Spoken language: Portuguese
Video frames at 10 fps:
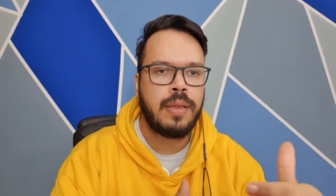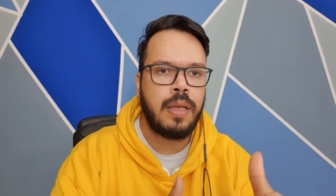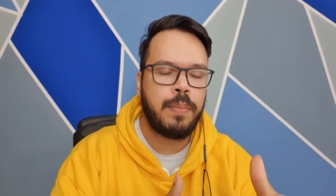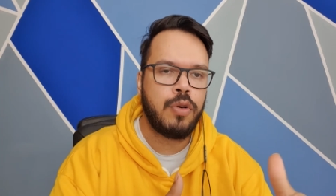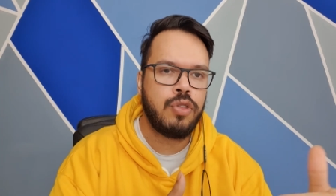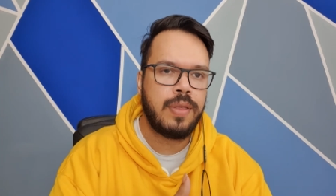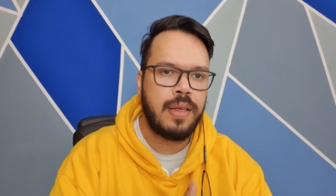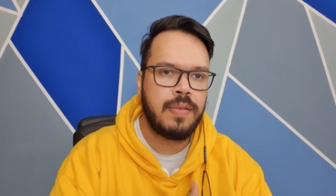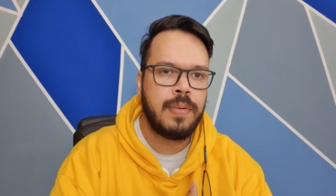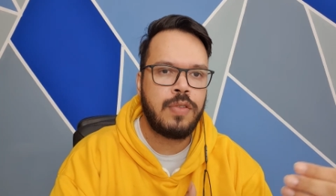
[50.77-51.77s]
Depois de
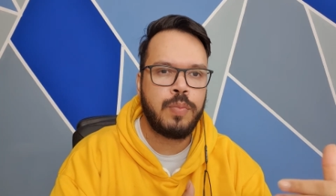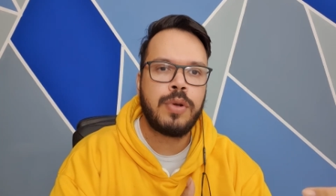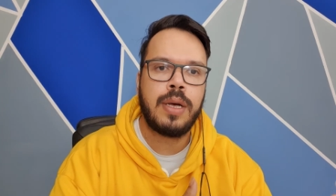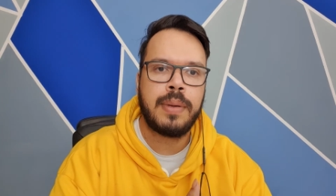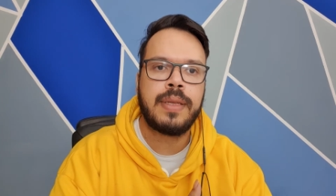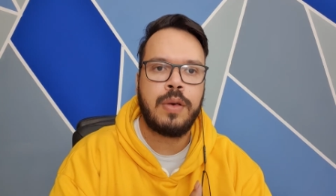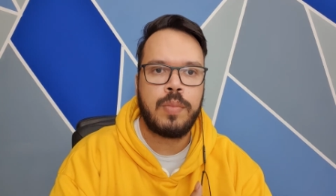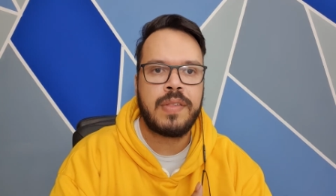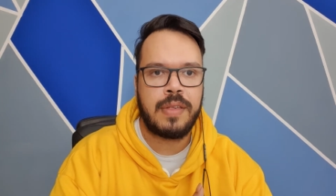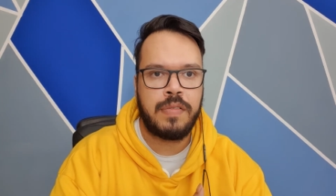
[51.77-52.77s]
três meses o programa tem que
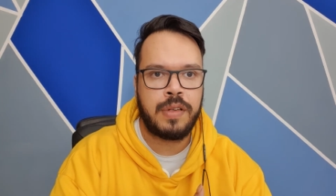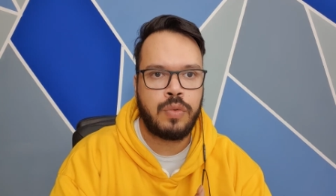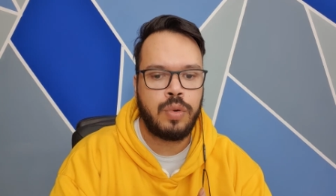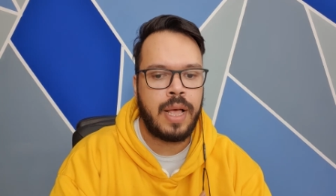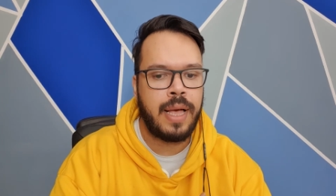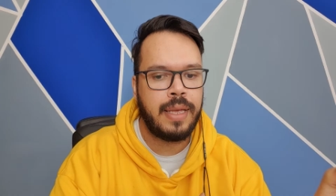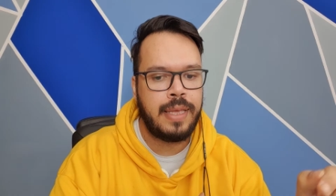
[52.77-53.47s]
começar a faturar.